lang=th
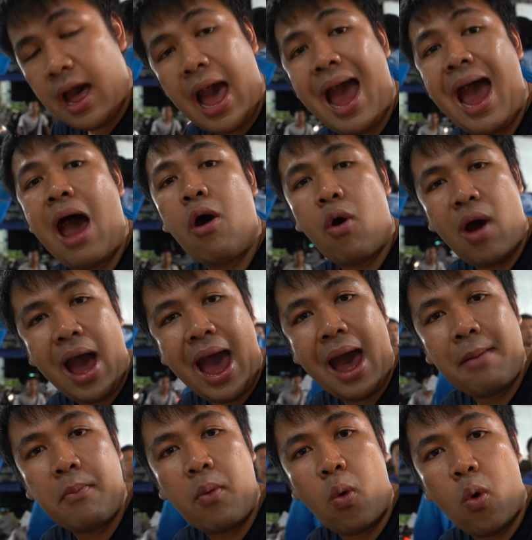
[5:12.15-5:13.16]
ข้าวขา
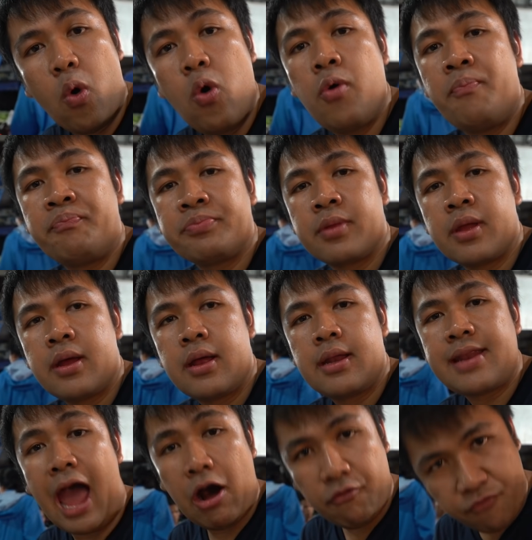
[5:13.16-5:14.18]
หมู
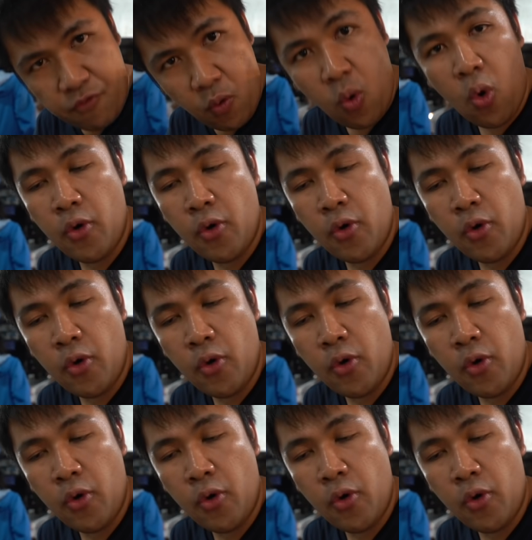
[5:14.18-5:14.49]
หนังฟู